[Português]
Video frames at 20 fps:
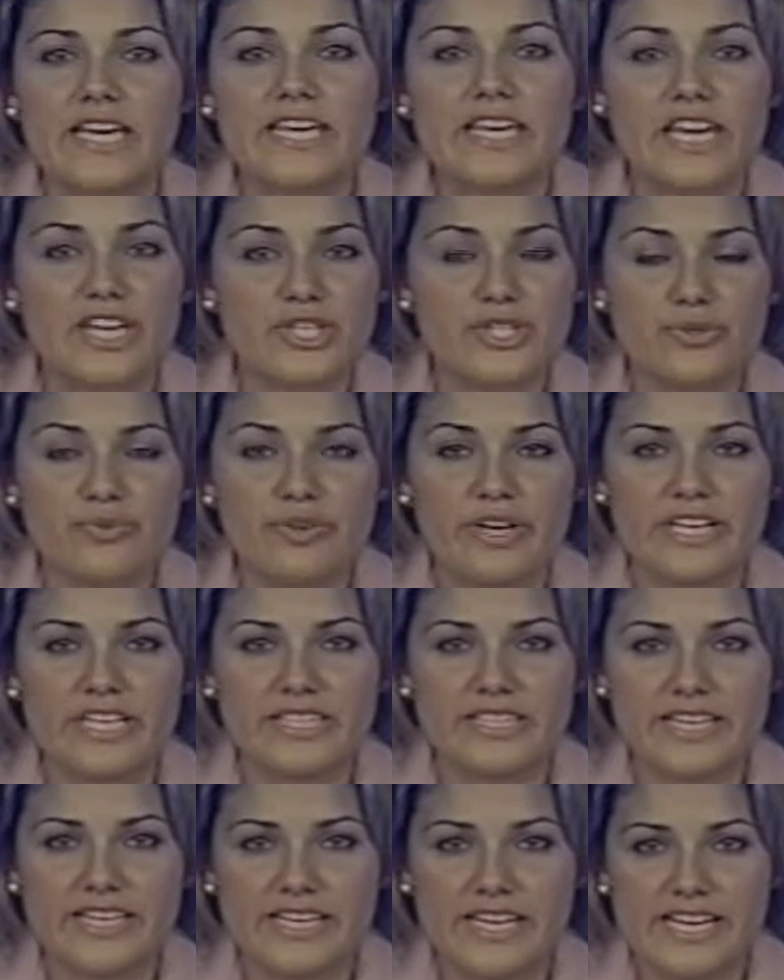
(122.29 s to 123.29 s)
Quem tiver
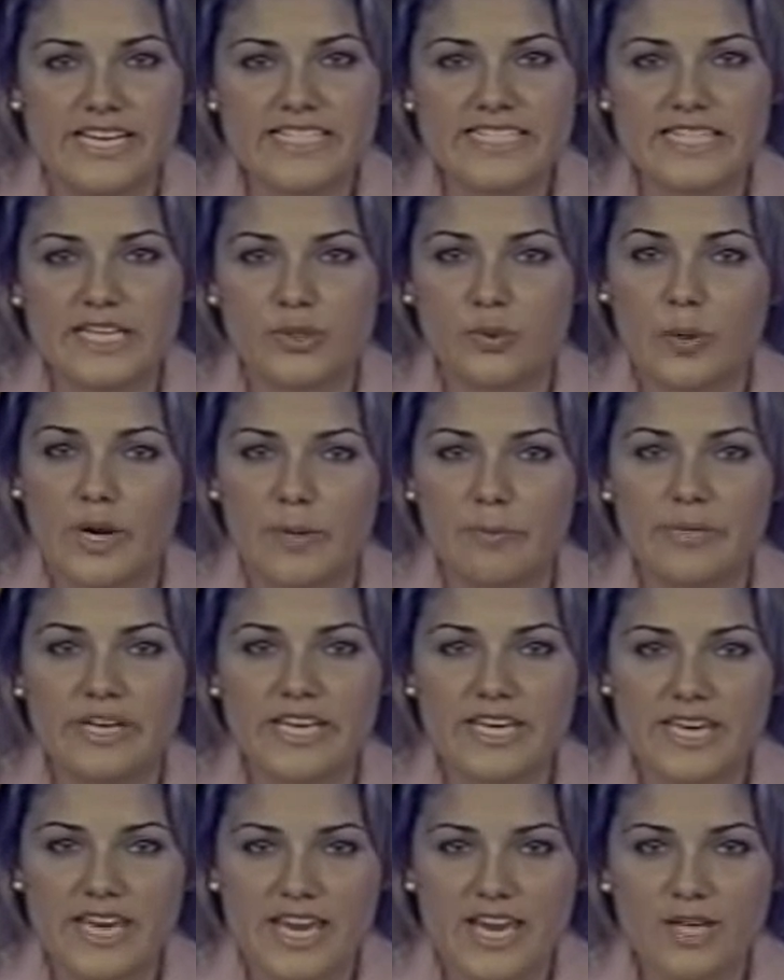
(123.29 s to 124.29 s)
interesse em doar
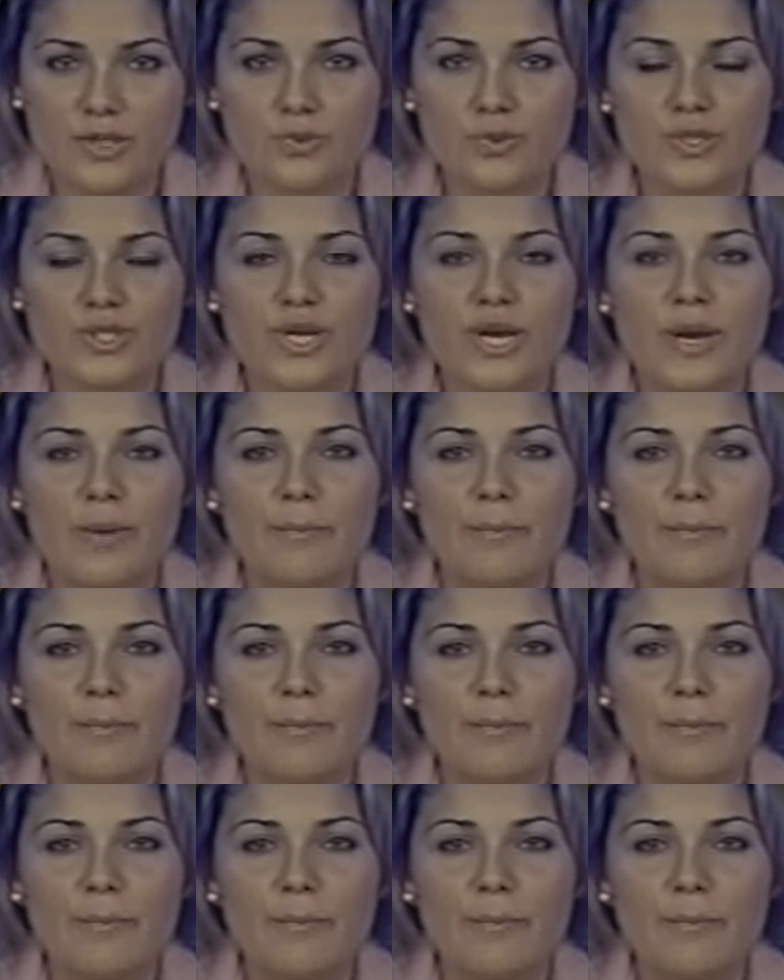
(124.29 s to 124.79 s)
brinquedos,